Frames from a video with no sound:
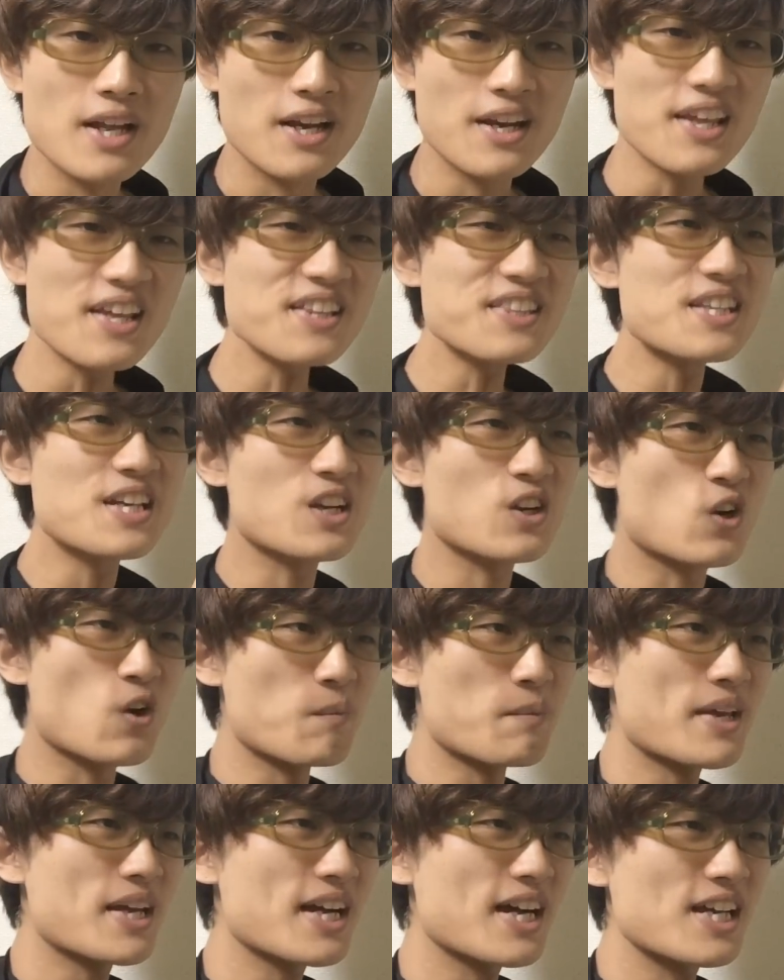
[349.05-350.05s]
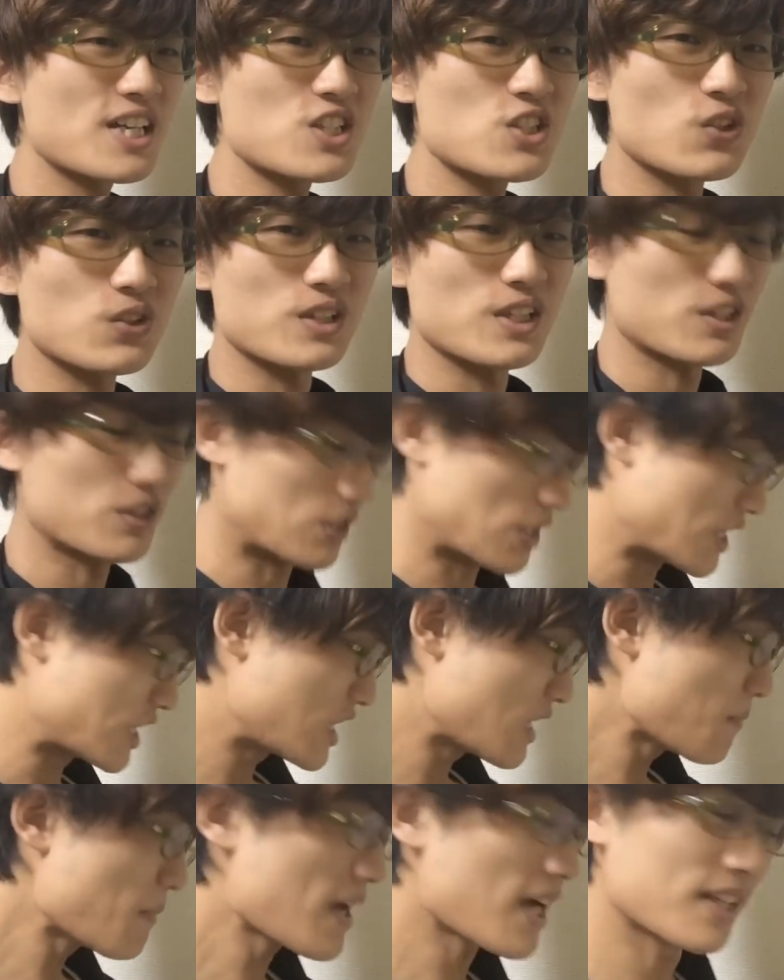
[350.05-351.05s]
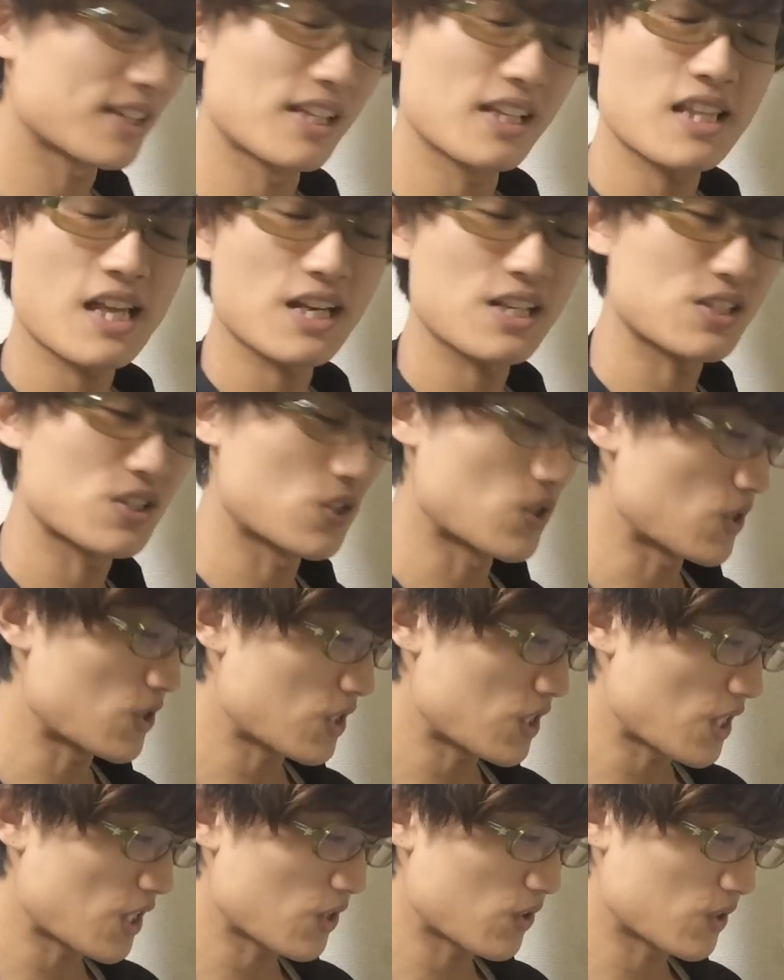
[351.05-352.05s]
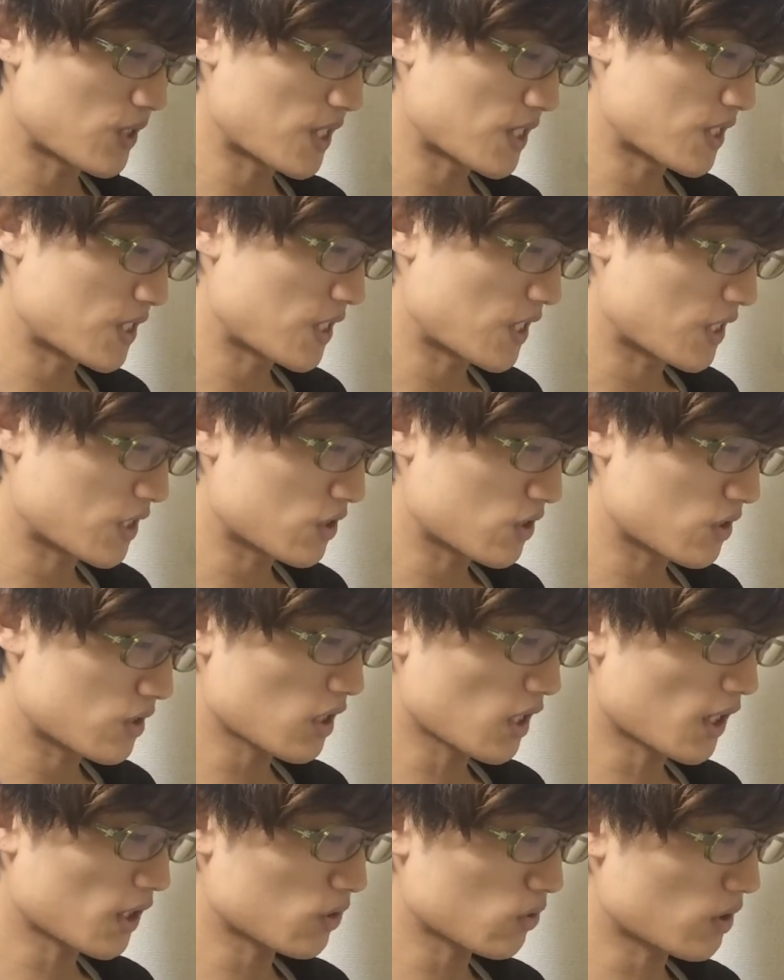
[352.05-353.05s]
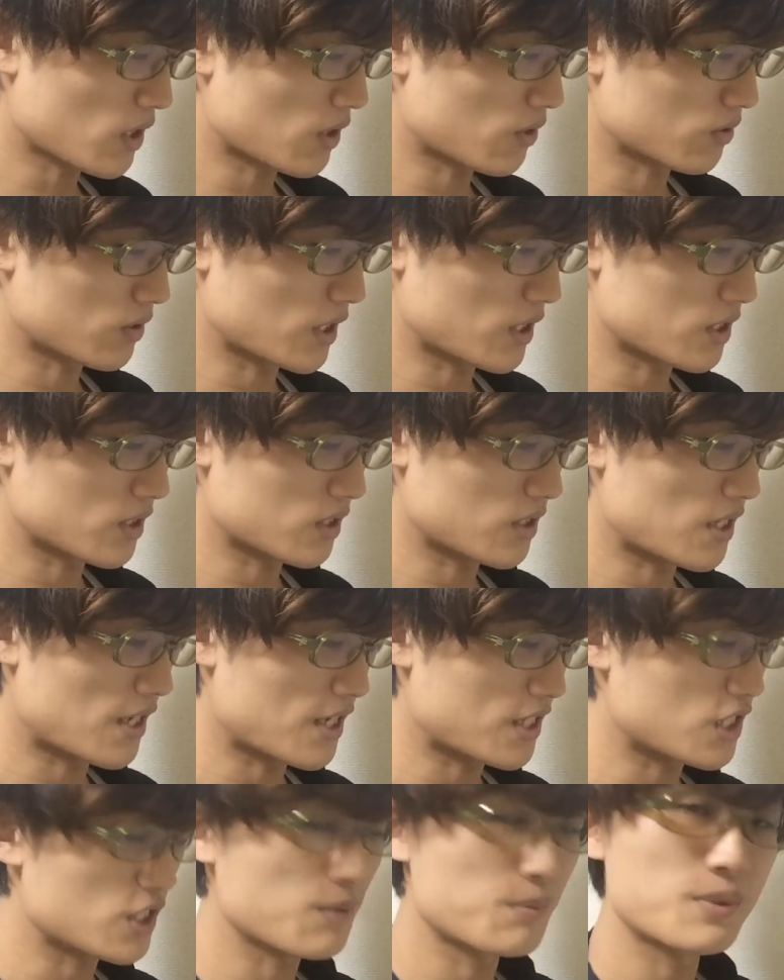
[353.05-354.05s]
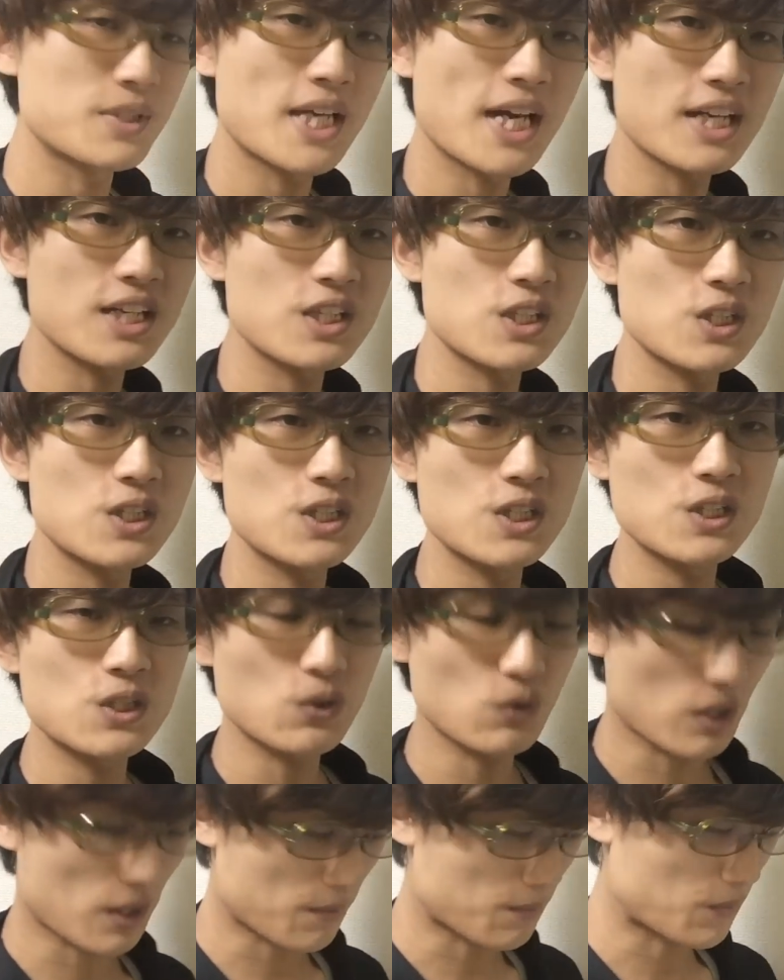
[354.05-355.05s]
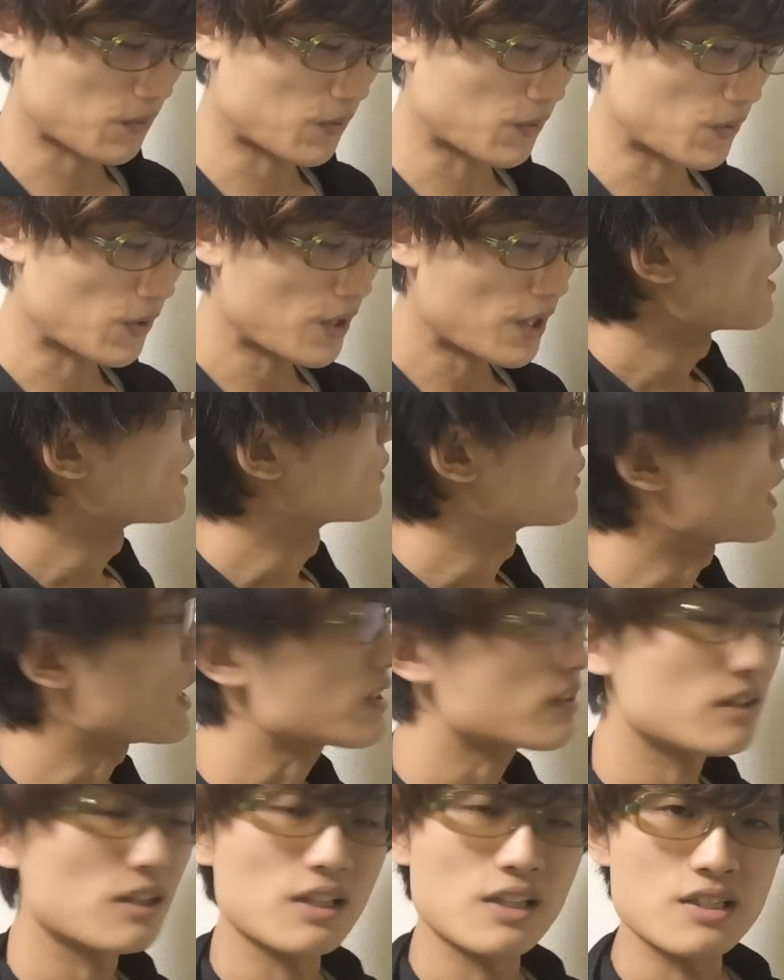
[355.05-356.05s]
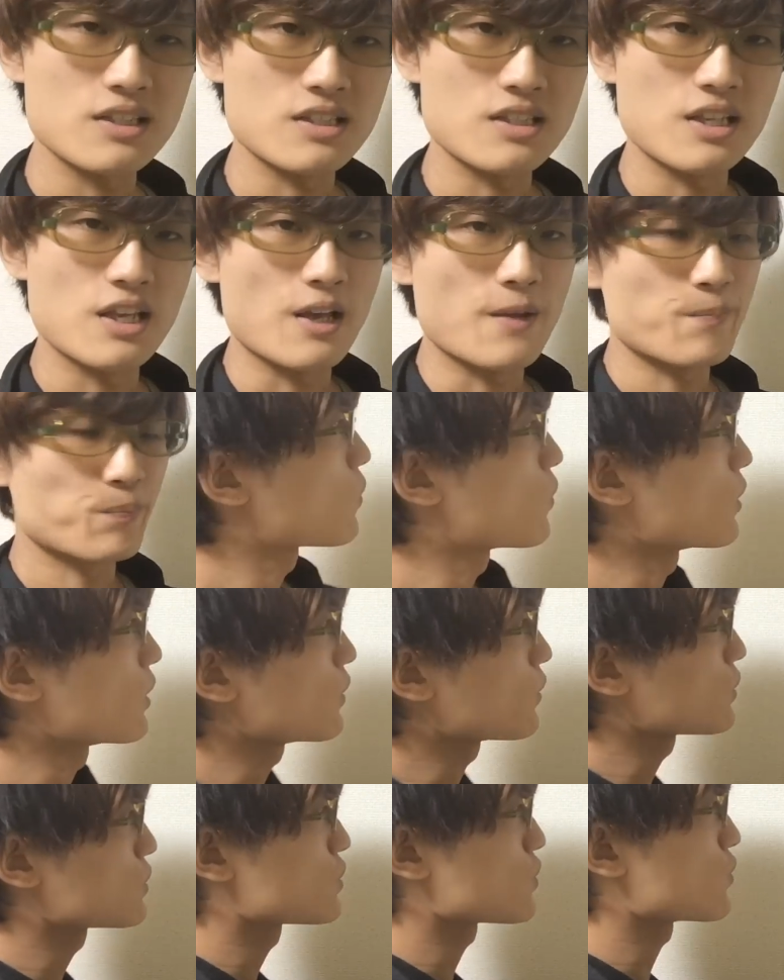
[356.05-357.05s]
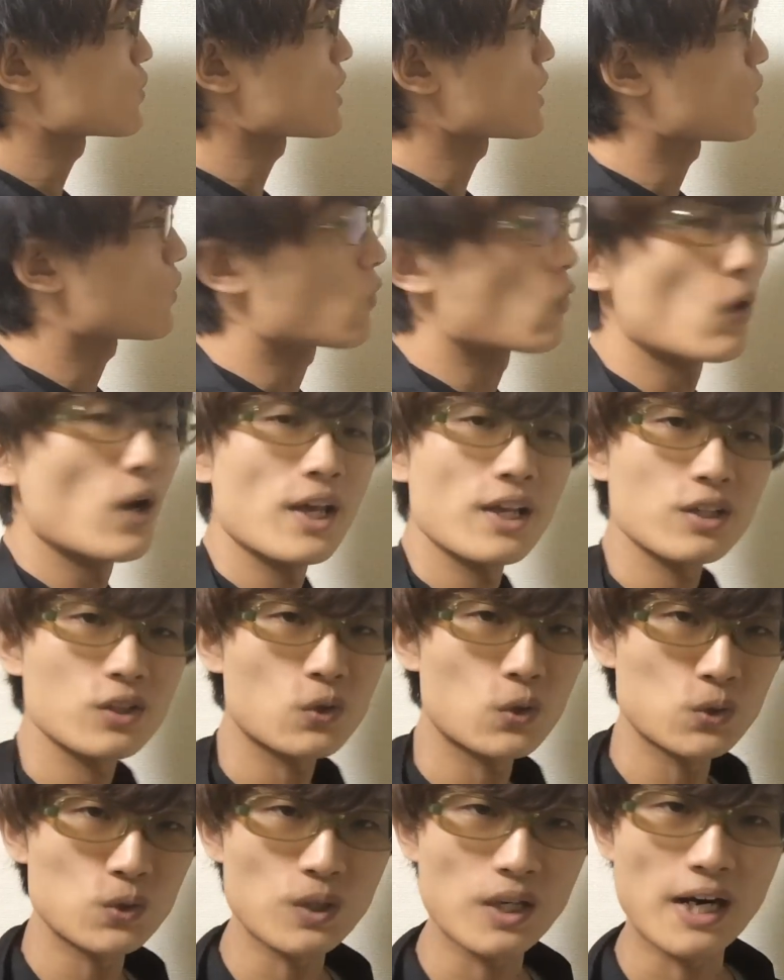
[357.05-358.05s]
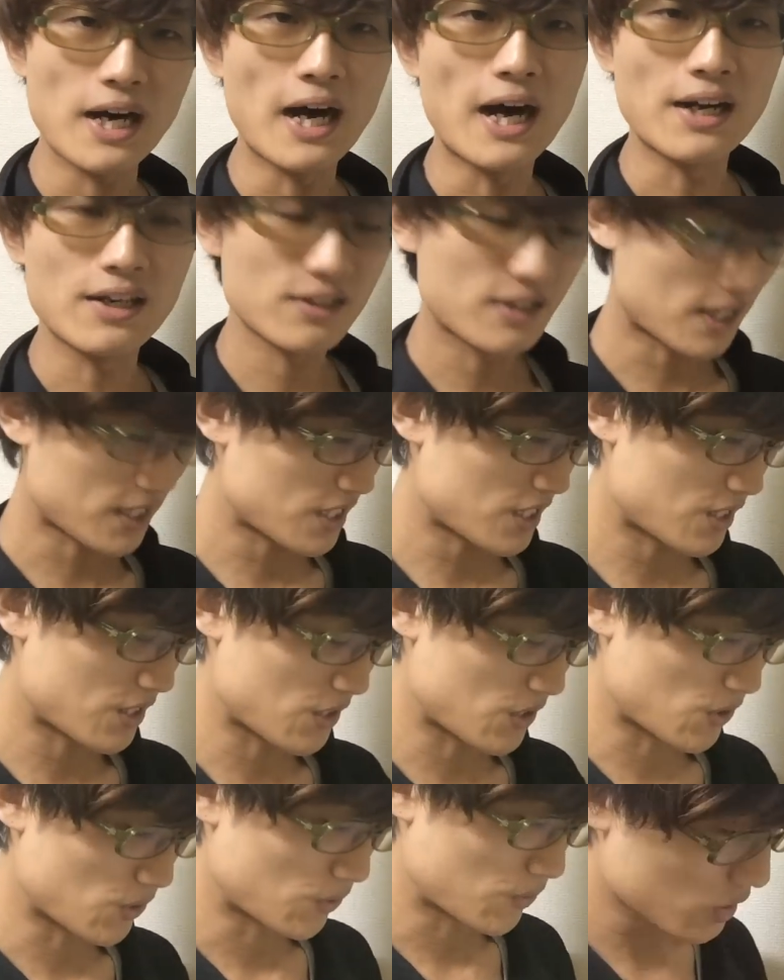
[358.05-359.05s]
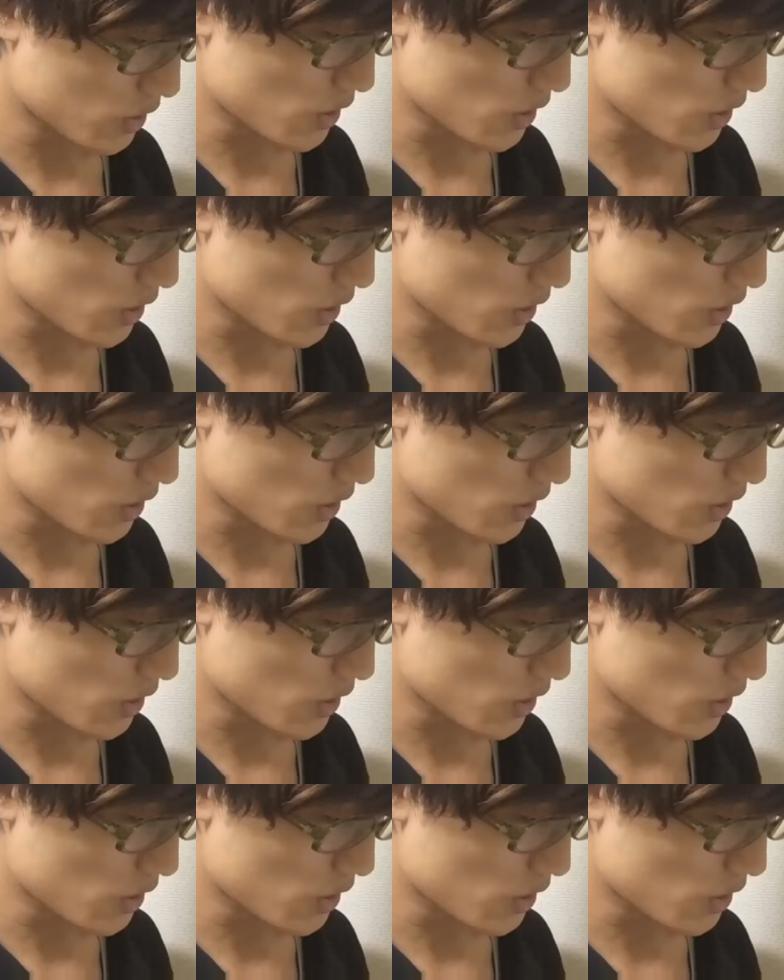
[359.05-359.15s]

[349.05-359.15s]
0.5メガ以上出ると1メガ出たりするっていうですね t とかのですねつぶやきとかもあのあってですねこの上限超えることがあるらしいんですよ